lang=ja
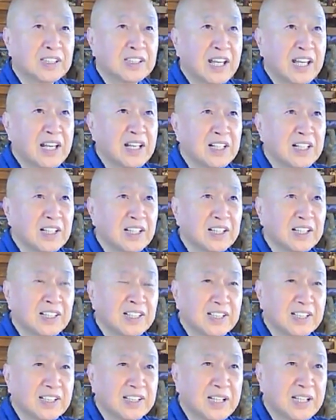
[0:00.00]
原、
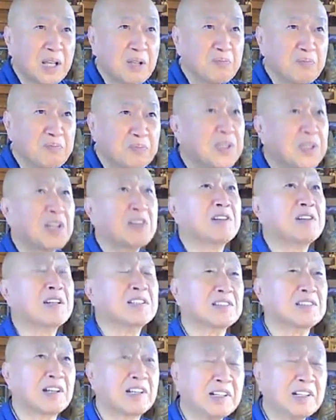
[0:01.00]
原美と言ったん
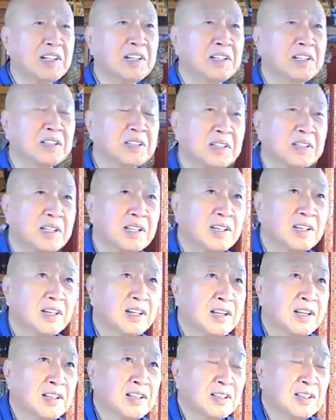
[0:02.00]
ですかね。
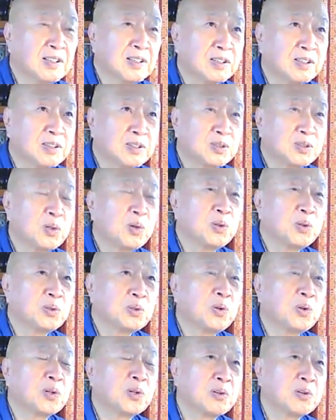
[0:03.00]
えそう
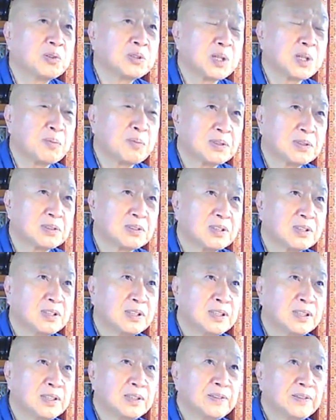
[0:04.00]
いう表現をしてます。
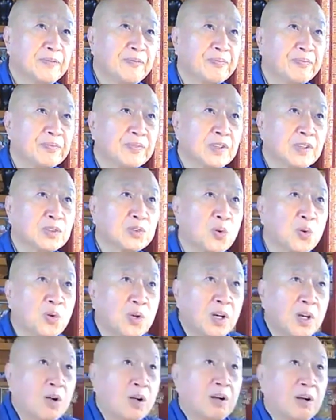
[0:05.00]
そこ
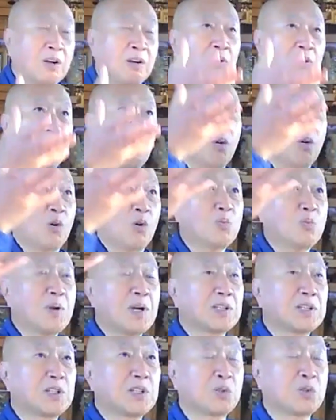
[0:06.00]
から生ま
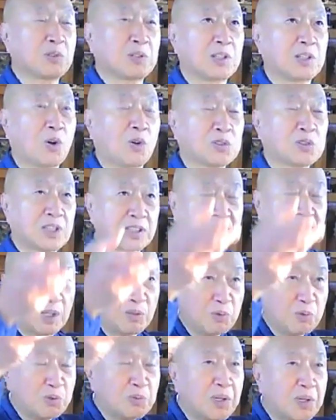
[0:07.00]
れてきて、お釈迦さ
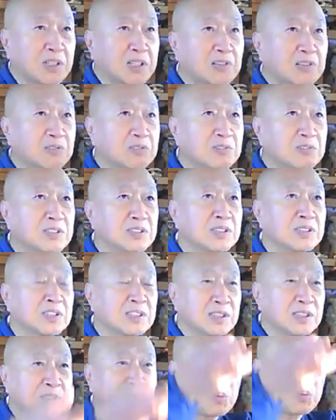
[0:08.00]
んも生まれてくるし、
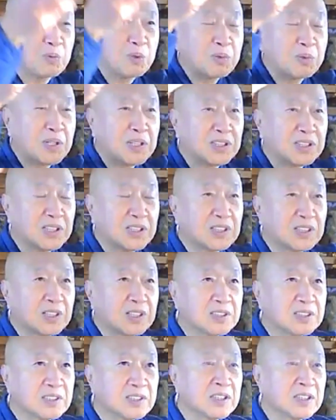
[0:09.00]
キリストも生まれてきた
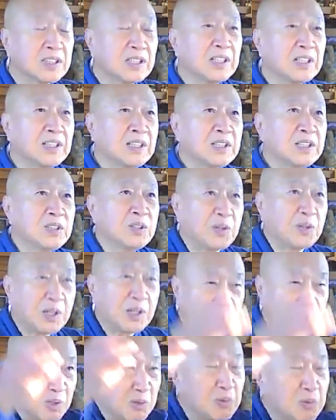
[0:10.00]
し、
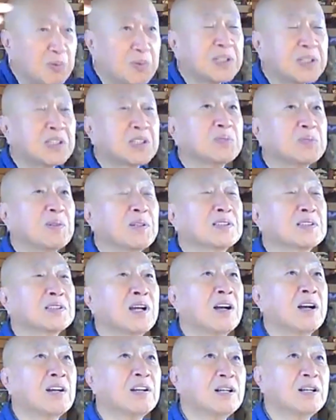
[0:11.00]
我々も生まれてきまし
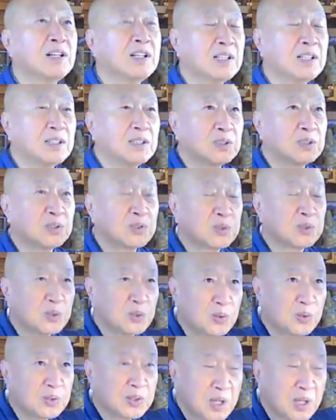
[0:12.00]
た。そ
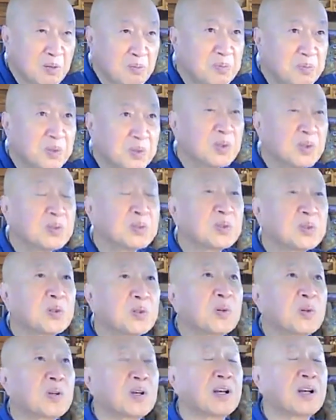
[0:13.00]
の原秘というと
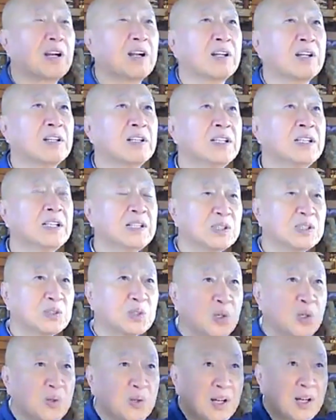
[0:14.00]
ころから、
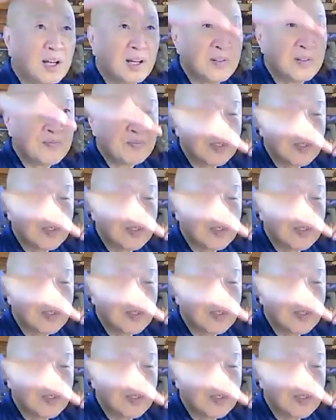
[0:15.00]
それは